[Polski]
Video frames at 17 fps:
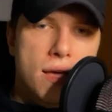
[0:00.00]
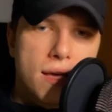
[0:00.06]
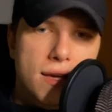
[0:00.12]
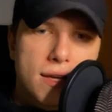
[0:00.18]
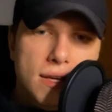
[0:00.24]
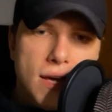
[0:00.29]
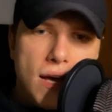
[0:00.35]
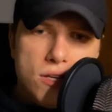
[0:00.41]

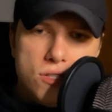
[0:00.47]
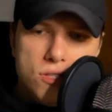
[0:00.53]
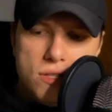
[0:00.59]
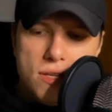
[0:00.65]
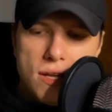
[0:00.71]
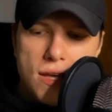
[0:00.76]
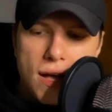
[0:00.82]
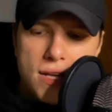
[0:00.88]

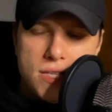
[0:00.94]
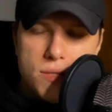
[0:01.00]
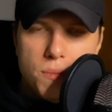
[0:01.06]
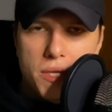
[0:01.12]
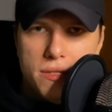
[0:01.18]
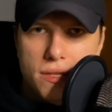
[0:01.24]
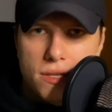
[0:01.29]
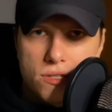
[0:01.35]
każdy
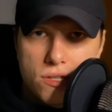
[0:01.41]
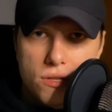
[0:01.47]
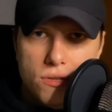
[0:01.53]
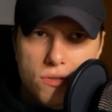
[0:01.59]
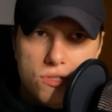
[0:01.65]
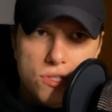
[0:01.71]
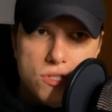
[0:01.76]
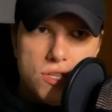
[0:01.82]
aspekt
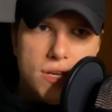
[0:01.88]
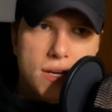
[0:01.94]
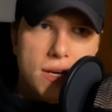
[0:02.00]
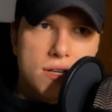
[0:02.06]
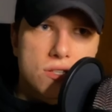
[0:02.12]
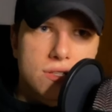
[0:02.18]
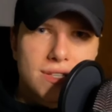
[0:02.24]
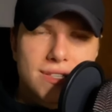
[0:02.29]
naszego życia,
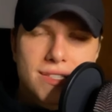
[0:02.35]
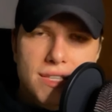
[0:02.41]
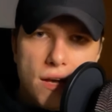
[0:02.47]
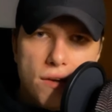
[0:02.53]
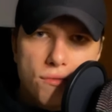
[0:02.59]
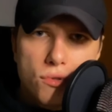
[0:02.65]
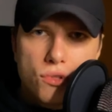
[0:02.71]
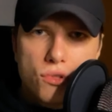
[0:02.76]
każdy
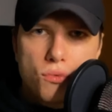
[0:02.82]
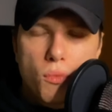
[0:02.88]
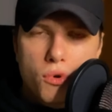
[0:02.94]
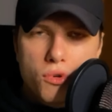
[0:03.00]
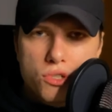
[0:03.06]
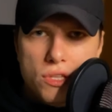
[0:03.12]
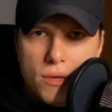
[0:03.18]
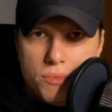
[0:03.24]
zawód
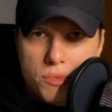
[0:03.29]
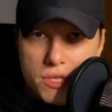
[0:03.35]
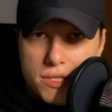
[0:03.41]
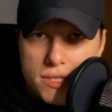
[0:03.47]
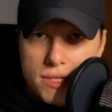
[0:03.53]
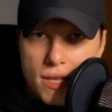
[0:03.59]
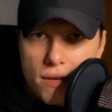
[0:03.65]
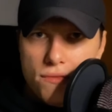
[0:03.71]
można
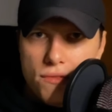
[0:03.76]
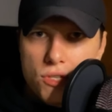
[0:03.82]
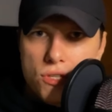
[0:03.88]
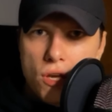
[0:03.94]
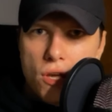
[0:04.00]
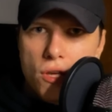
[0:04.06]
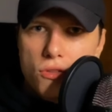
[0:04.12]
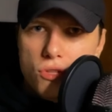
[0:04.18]

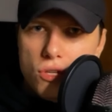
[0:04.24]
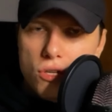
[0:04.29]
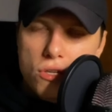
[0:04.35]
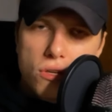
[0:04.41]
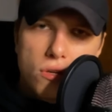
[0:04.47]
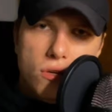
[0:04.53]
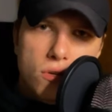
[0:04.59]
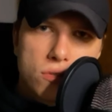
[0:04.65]
przedstawić
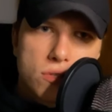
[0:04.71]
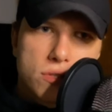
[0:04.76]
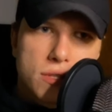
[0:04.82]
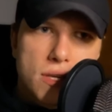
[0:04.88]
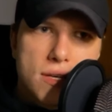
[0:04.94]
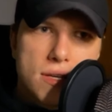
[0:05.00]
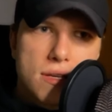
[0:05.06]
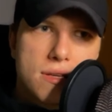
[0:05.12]
tylko od
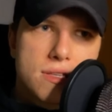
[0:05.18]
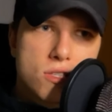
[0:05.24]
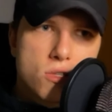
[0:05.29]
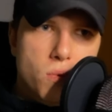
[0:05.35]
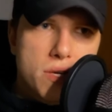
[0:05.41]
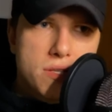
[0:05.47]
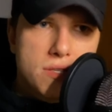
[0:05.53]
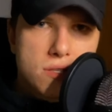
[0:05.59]
tej
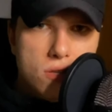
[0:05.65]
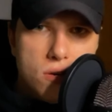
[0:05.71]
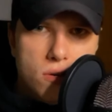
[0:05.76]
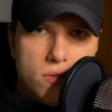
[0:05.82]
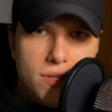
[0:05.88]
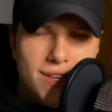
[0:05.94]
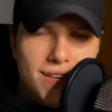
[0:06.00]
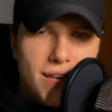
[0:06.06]
złej strony.